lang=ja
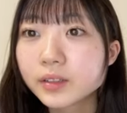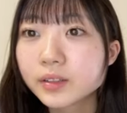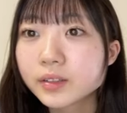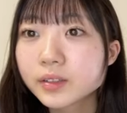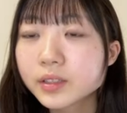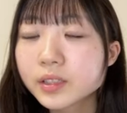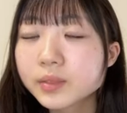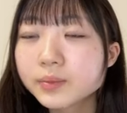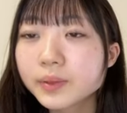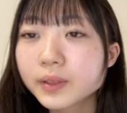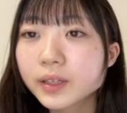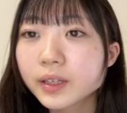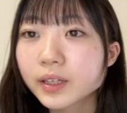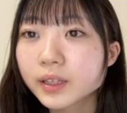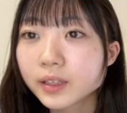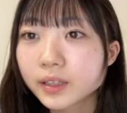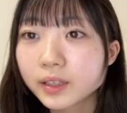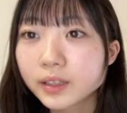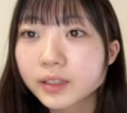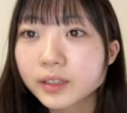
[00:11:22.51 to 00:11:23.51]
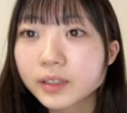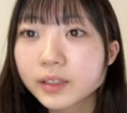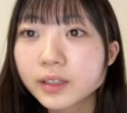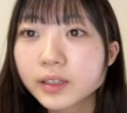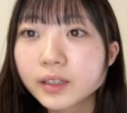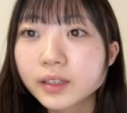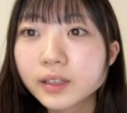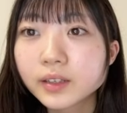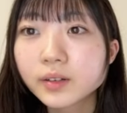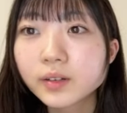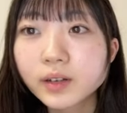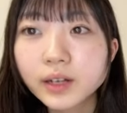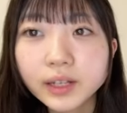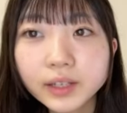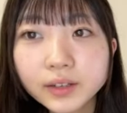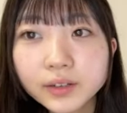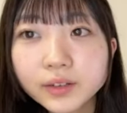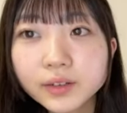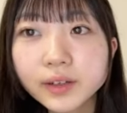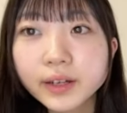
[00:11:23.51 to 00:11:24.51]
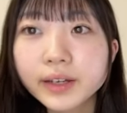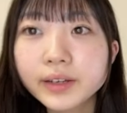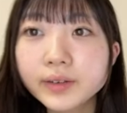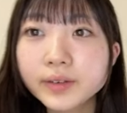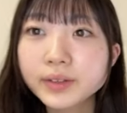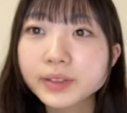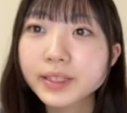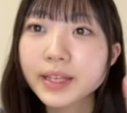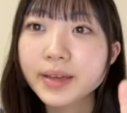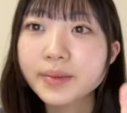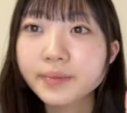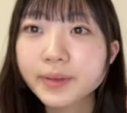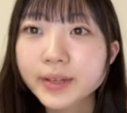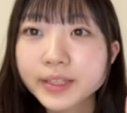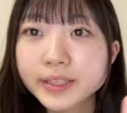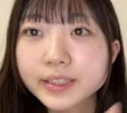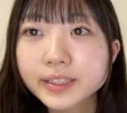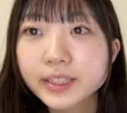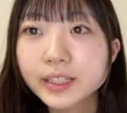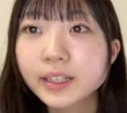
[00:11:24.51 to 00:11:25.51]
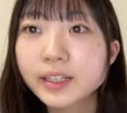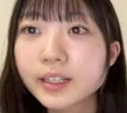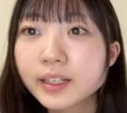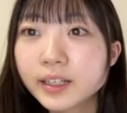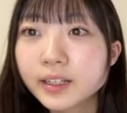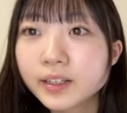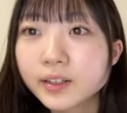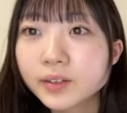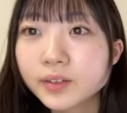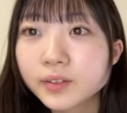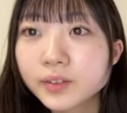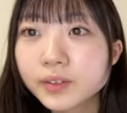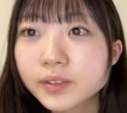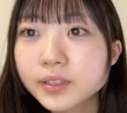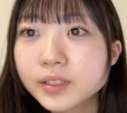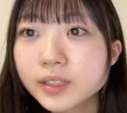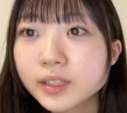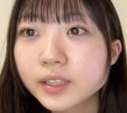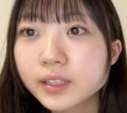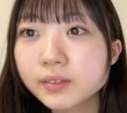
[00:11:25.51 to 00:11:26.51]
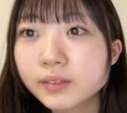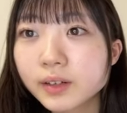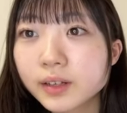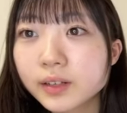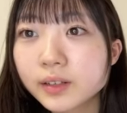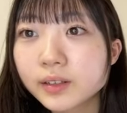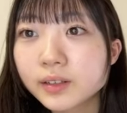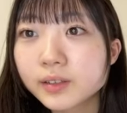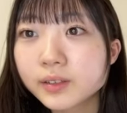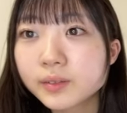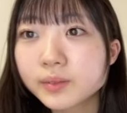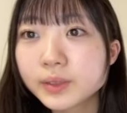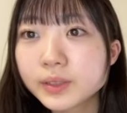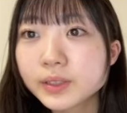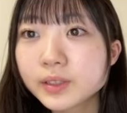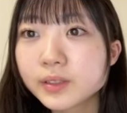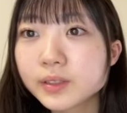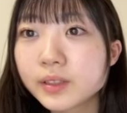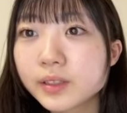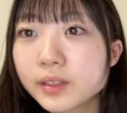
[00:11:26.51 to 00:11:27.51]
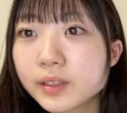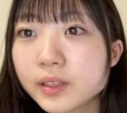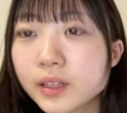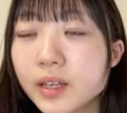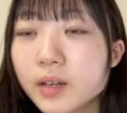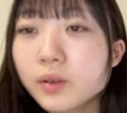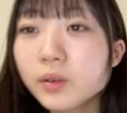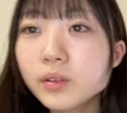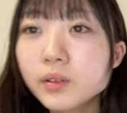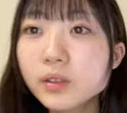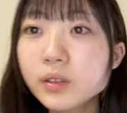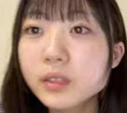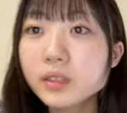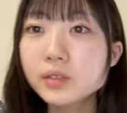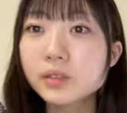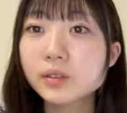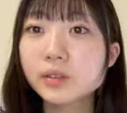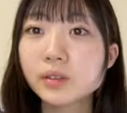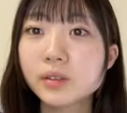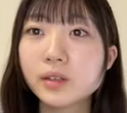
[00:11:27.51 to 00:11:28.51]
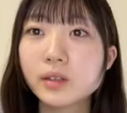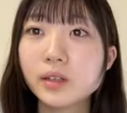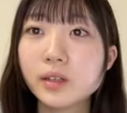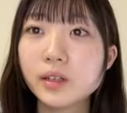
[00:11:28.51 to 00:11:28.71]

福島県ねおはようおはようございますこの時期はもうちょっとあれでえ本当にそ